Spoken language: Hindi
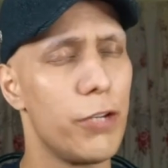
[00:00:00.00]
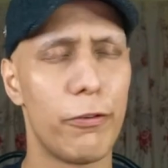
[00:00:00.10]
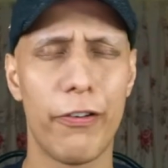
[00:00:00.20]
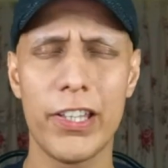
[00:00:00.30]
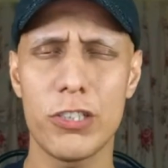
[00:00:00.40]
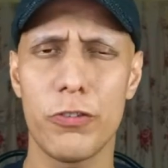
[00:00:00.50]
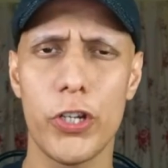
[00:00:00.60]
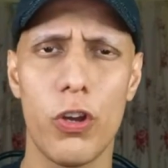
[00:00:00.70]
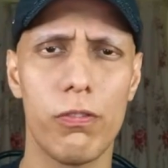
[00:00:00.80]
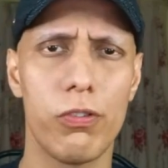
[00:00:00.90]
इफ यू find दिस
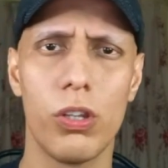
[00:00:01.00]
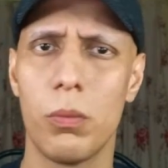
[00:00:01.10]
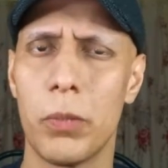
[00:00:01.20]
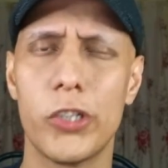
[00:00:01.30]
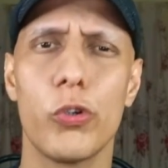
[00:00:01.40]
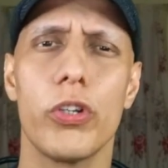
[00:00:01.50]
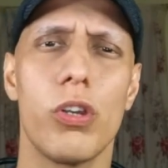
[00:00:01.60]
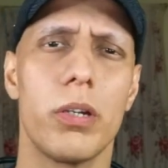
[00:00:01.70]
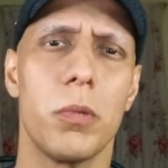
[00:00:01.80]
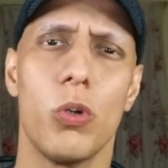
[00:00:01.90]
वीडियो हेल्पफुल मेक श्योर
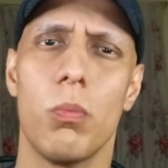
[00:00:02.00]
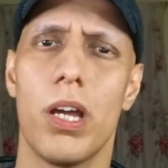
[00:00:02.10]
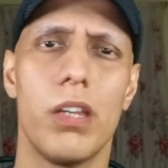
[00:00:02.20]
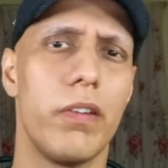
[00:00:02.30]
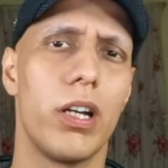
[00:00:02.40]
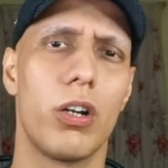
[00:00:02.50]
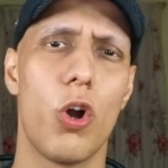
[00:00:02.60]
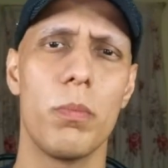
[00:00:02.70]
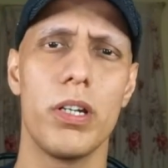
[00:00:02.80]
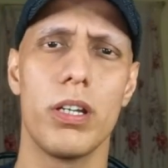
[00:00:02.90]
यू लेट मी नो बाई लिविंग a
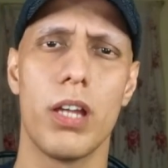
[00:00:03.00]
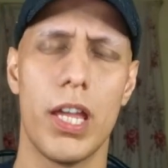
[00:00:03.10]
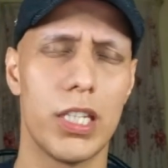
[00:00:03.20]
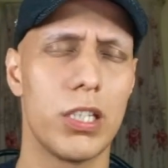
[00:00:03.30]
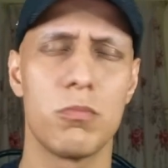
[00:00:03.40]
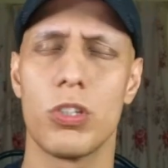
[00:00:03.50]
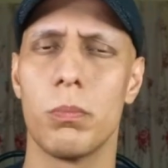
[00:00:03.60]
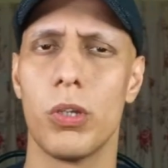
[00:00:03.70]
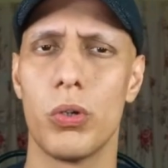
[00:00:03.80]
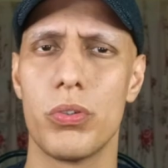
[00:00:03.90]
comment and a thumbs
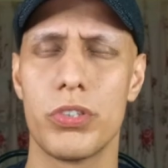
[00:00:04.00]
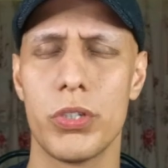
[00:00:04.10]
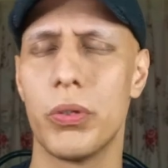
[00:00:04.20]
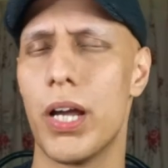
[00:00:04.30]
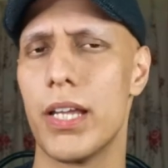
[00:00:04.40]
up below. See you